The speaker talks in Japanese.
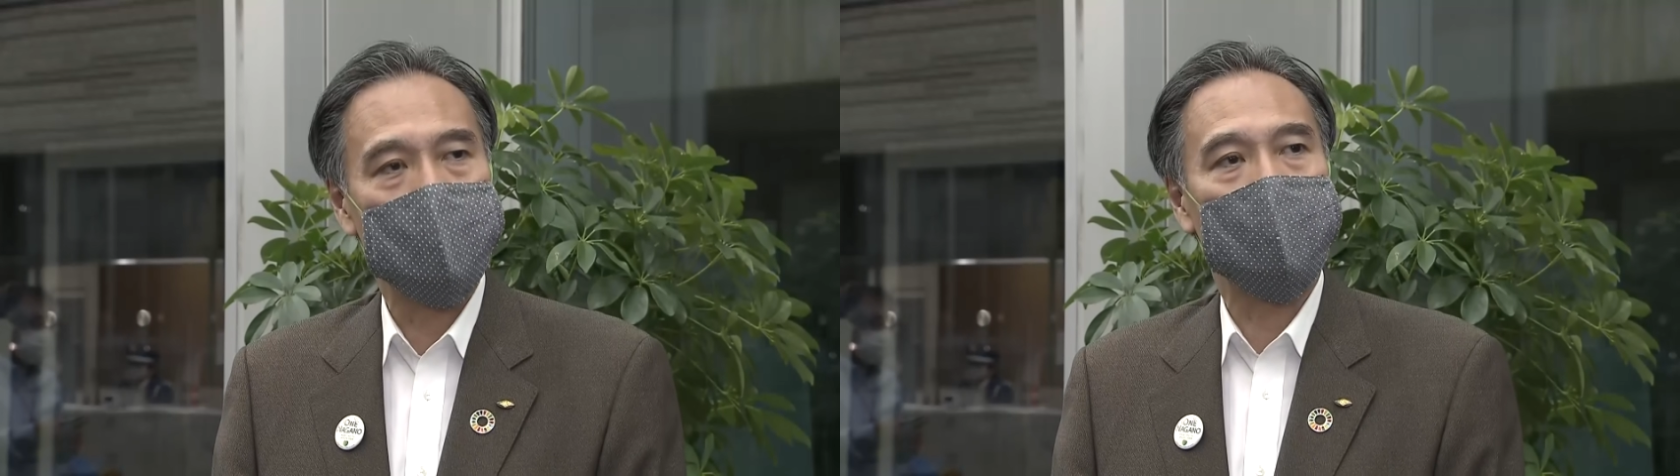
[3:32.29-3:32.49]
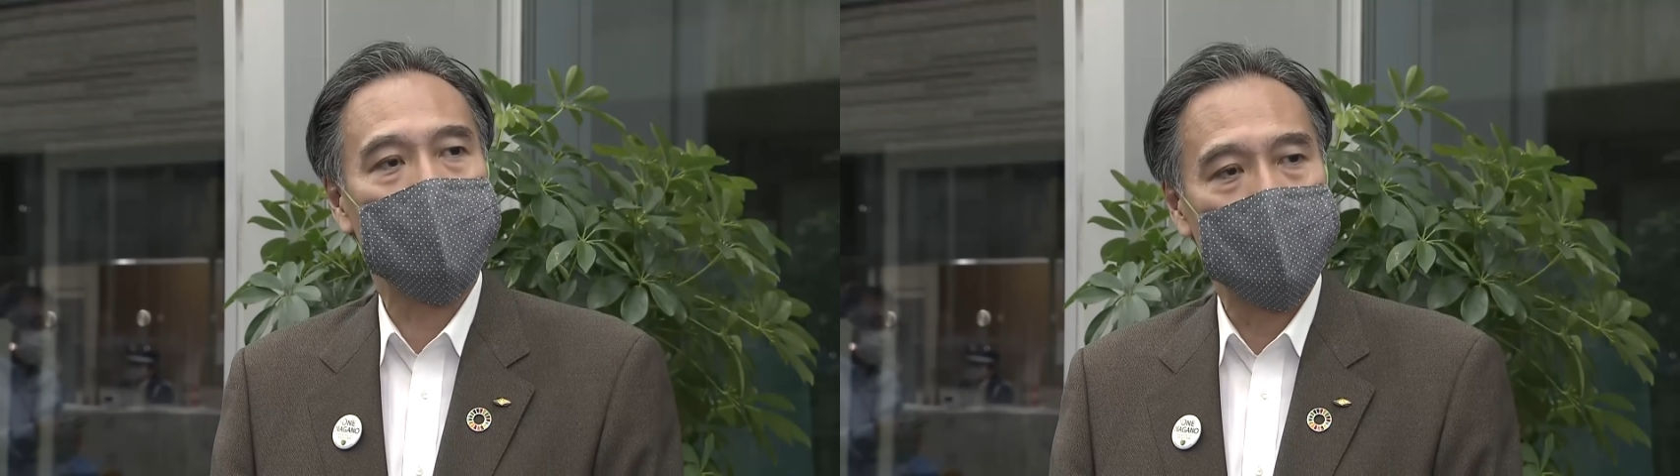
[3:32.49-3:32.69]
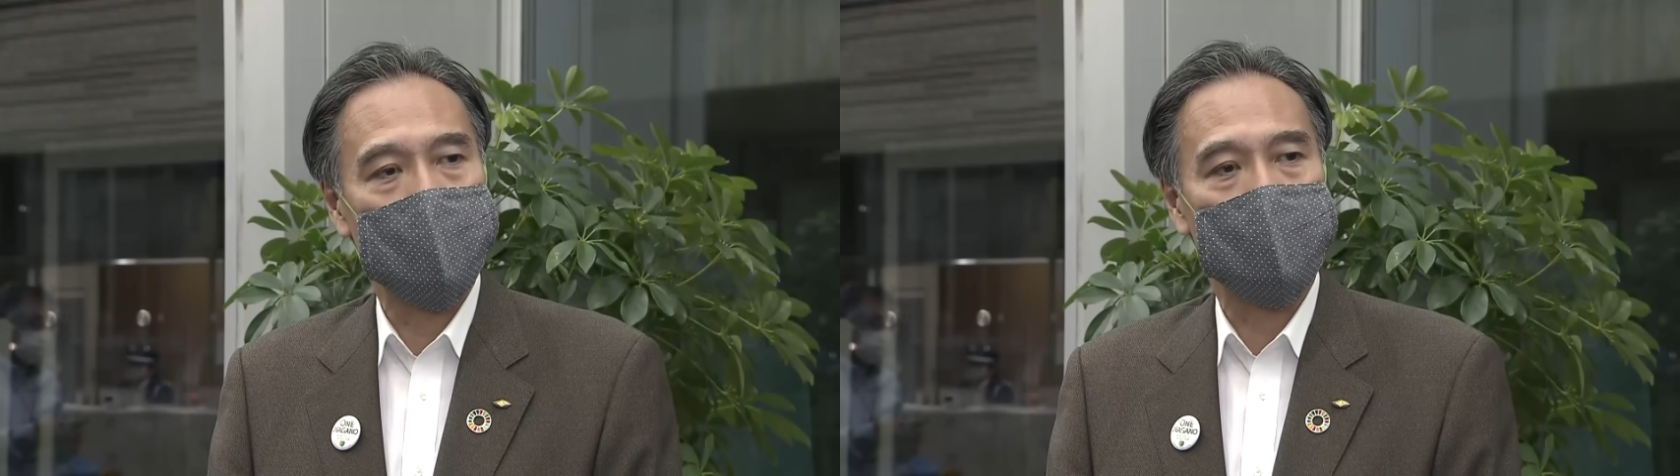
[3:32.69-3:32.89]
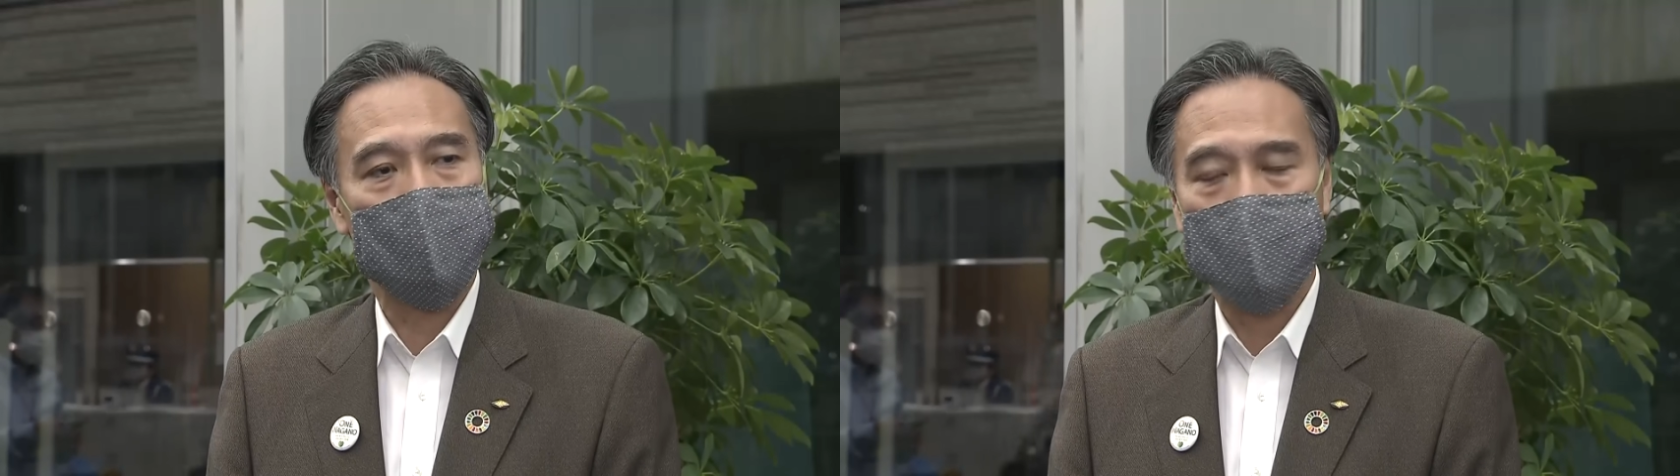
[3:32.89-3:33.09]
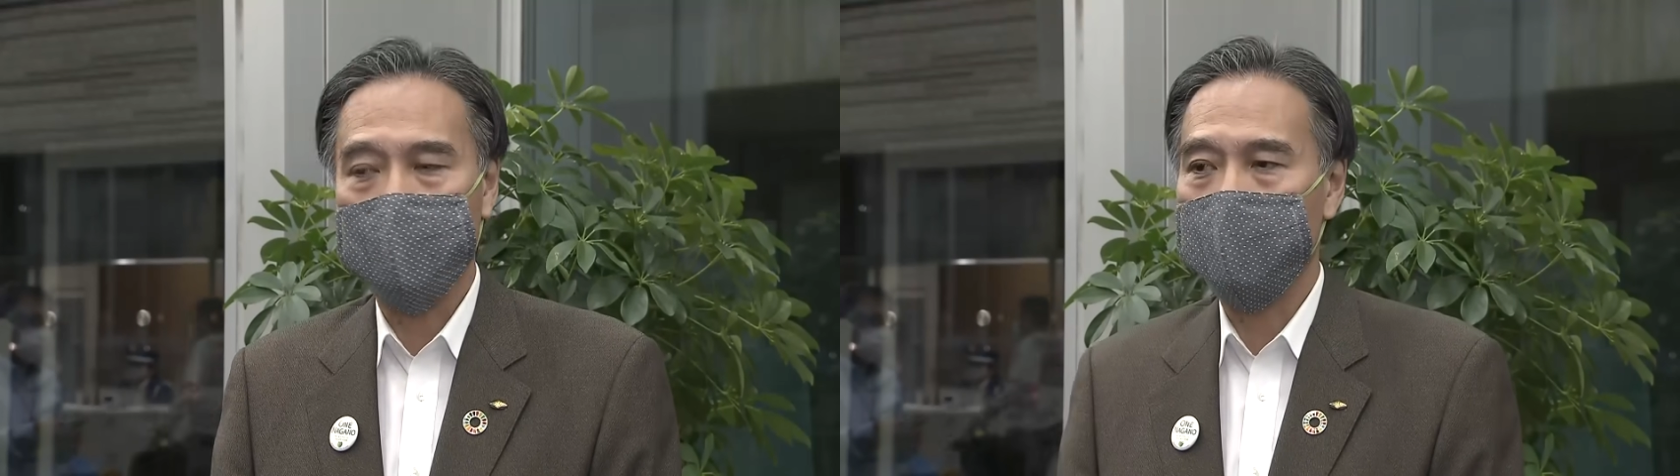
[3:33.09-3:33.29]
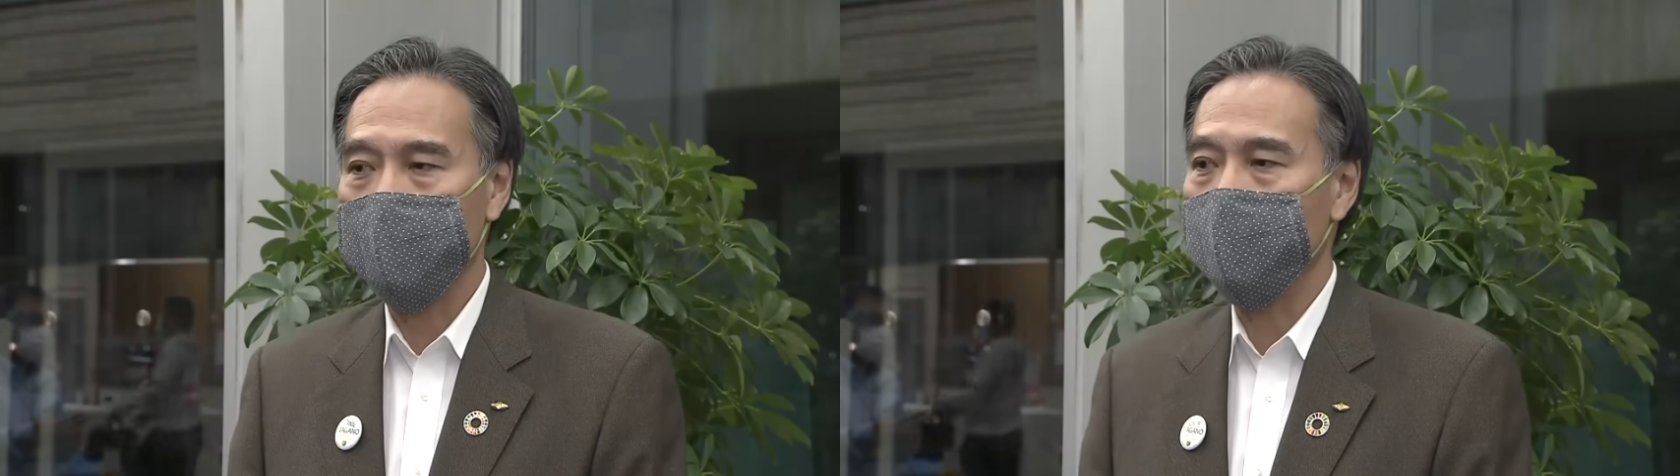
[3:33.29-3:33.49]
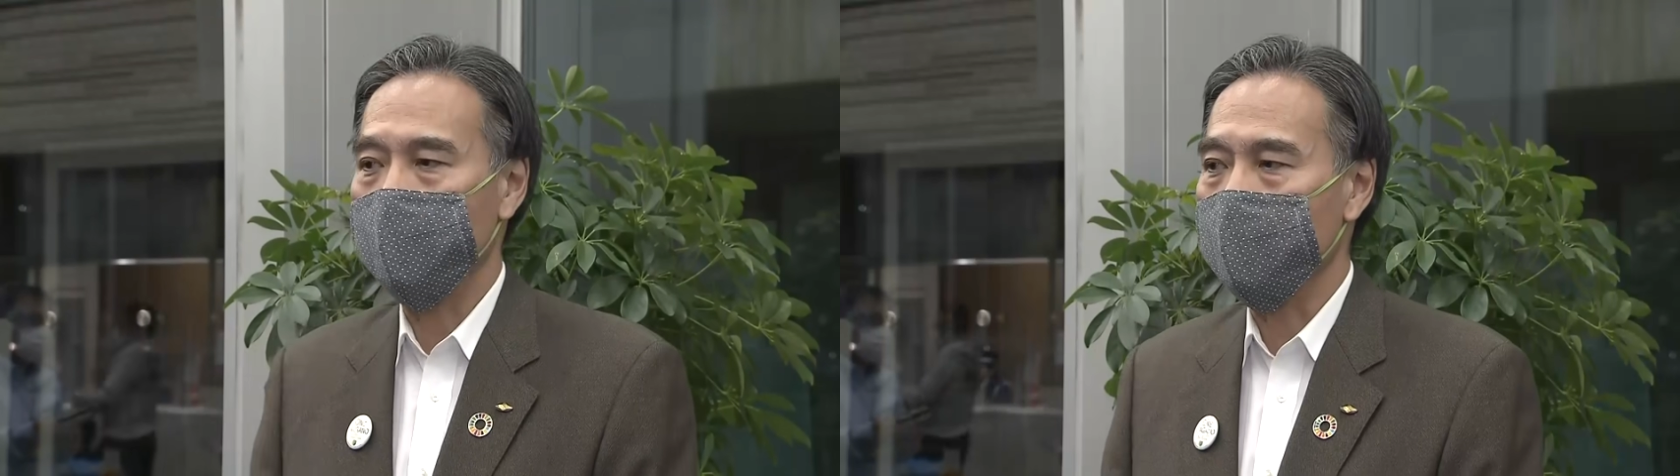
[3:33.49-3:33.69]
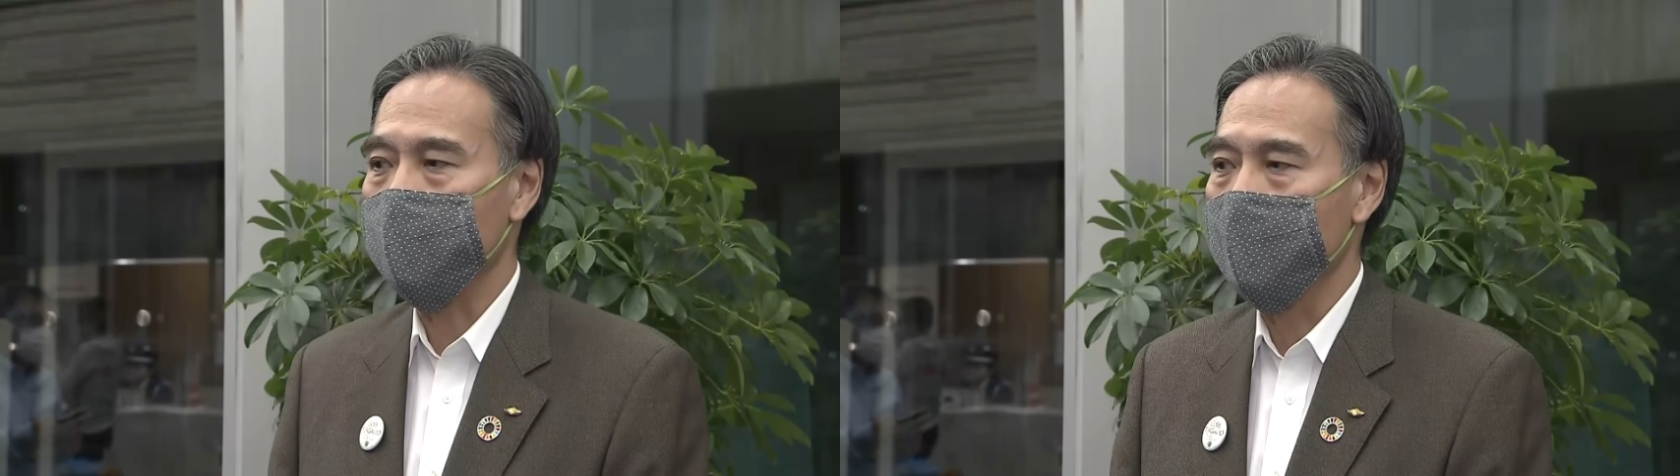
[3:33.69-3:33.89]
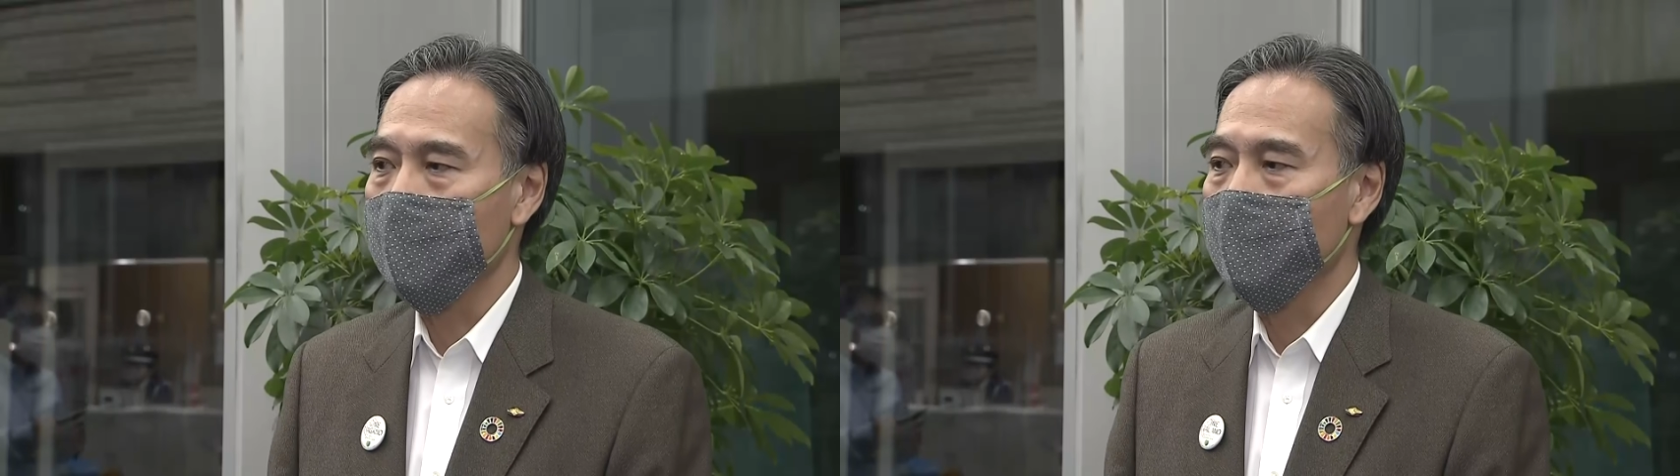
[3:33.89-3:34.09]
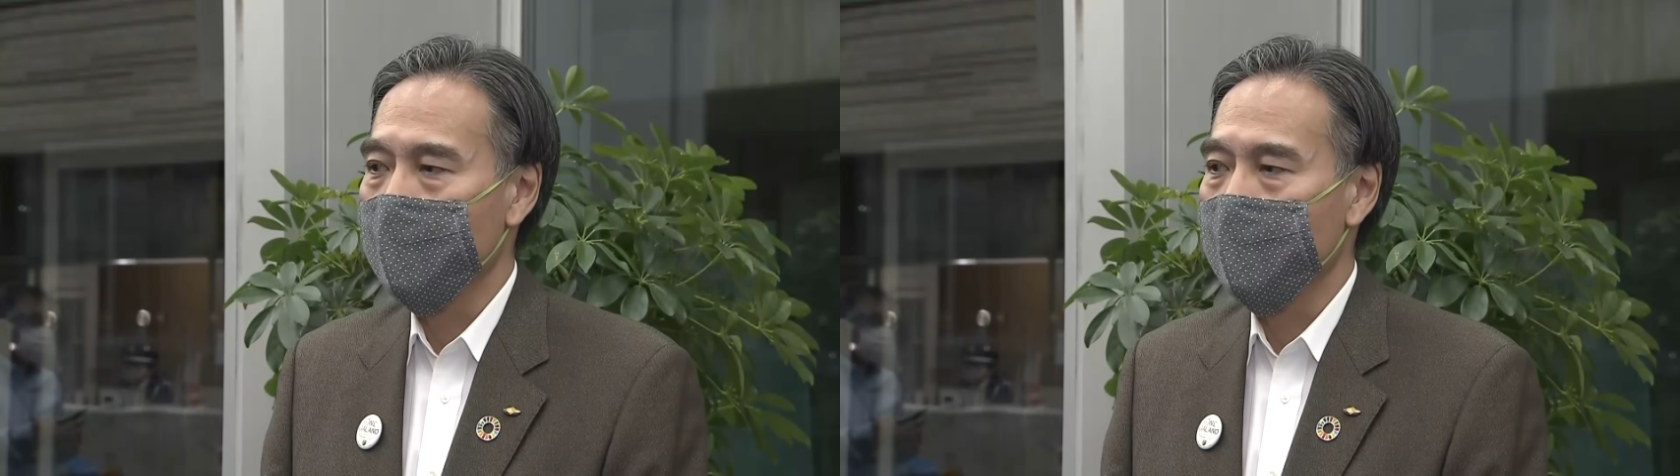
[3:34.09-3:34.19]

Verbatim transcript: な状況にあるというふうに思っています。